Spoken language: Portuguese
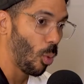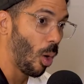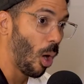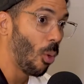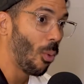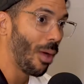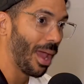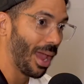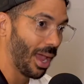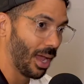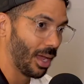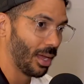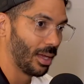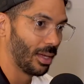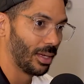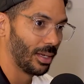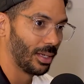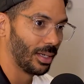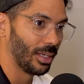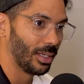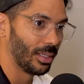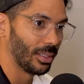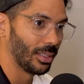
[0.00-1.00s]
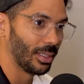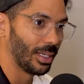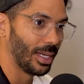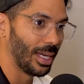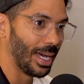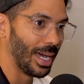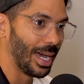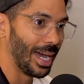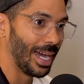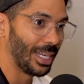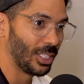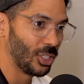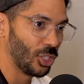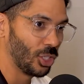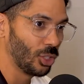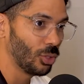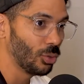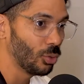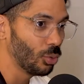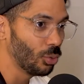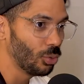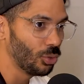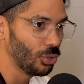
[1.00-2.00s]
Qual é a
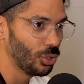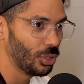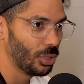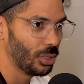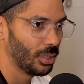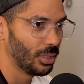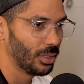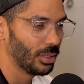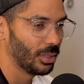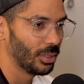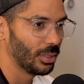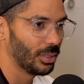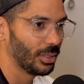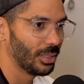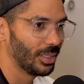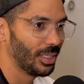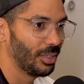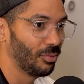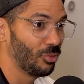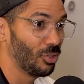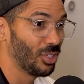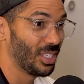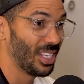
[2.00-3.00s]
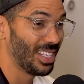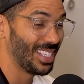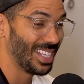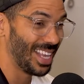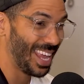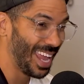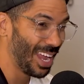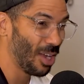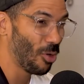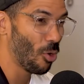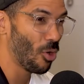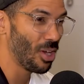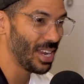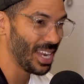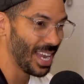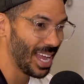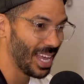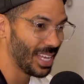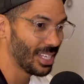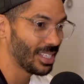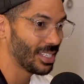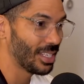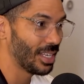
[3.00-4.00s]
atitude que vocês
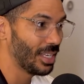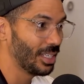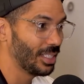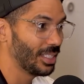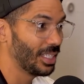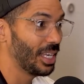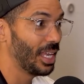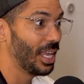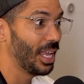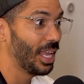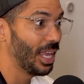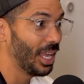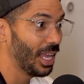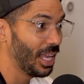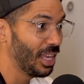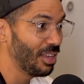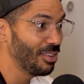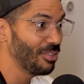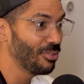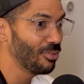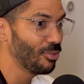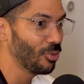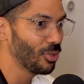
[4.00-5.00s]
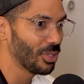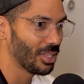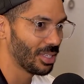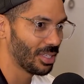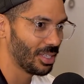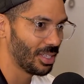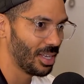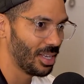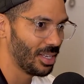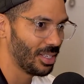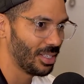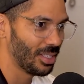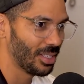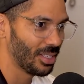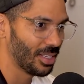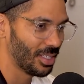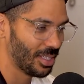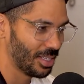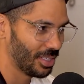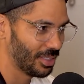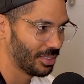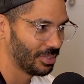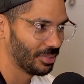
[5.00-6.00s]
reconhecem em
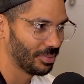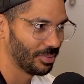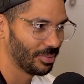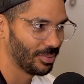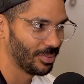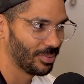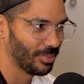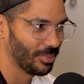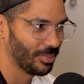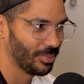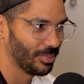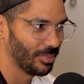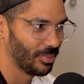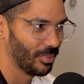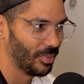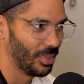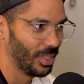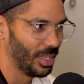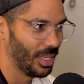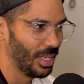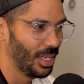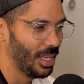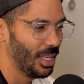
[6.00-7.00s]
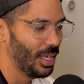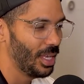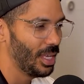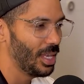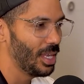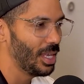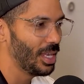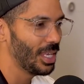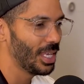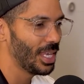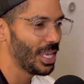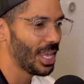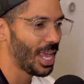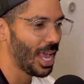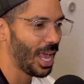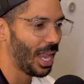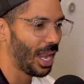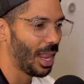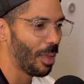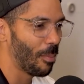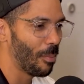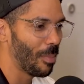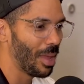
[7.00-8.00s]
vocês e que
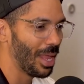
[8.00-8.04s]
ela é